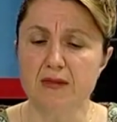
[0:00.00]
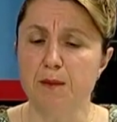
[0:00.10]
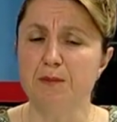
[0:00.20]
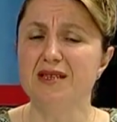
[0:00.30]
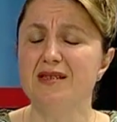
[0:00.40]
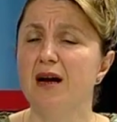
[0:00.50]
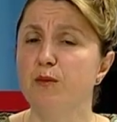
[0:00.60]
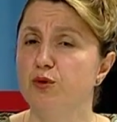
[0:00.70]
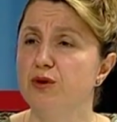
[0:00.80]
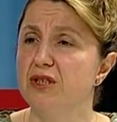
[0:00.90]
Bizler
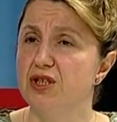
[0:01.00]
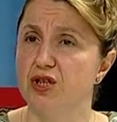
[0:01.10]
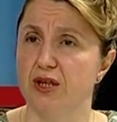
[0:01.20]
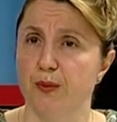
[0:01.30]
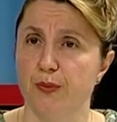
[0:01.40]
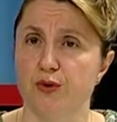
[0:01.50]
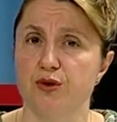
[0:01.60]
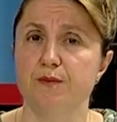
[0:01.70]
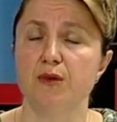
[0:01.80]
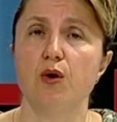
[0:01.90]
bunu niçin yapıyoruz?
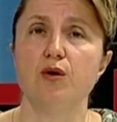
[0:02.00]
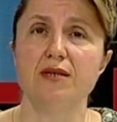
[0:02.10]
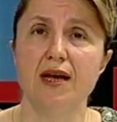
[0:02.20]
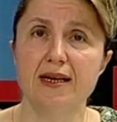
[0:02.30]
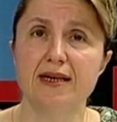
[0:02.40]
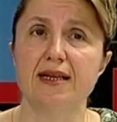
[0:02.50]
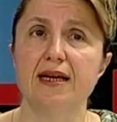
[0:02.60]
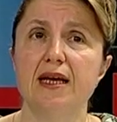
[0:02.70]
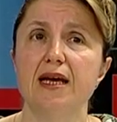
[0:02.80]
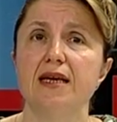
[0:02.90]
Şimdi özellikle
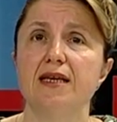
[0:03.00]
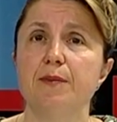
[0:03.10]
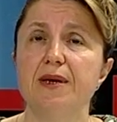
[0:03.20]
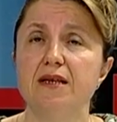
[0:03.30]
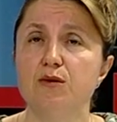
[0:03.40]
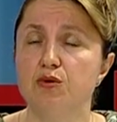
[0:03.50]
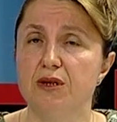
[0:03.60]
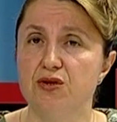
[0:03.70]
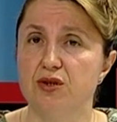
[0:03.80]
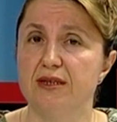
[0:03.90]
gebelik
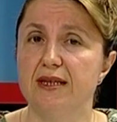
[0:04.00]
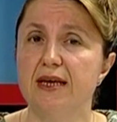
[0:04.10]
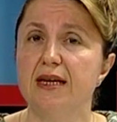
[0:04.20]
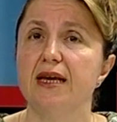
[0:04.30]
sürecinde